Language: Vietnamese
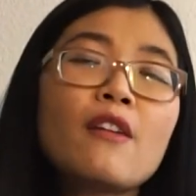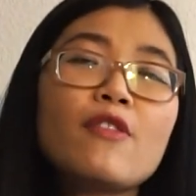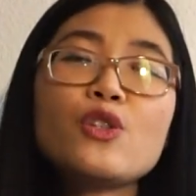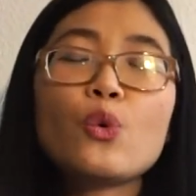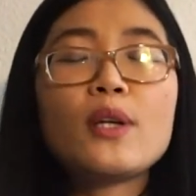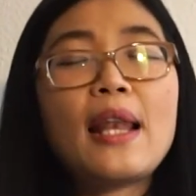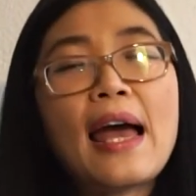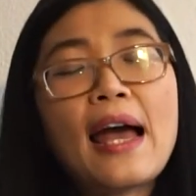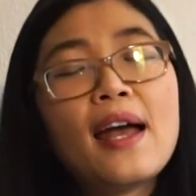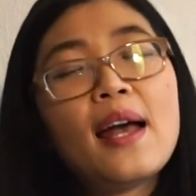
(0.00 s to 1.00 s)
ví dụ như
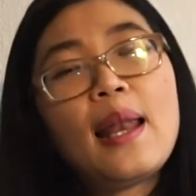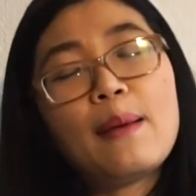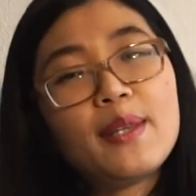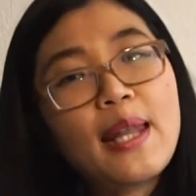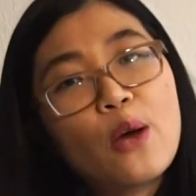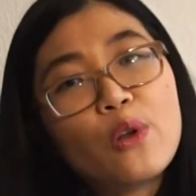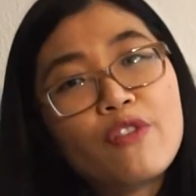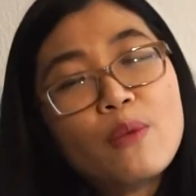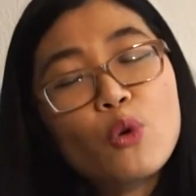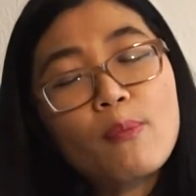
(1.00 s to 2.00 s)
là làm thế nào để
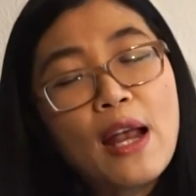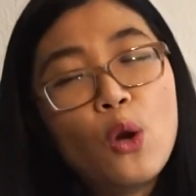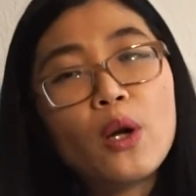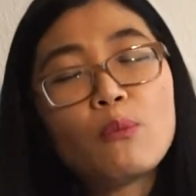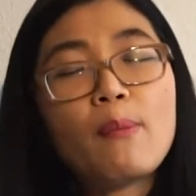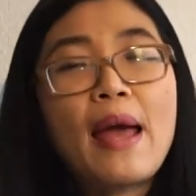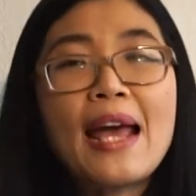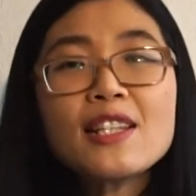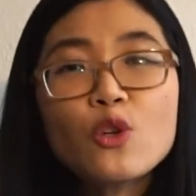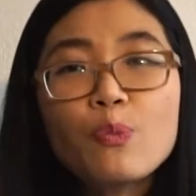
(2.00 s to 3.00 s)
viết một bài luận một
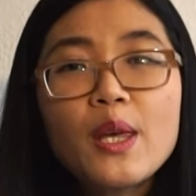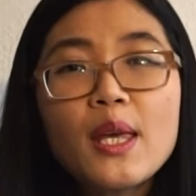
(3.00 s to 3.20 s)
bài SOP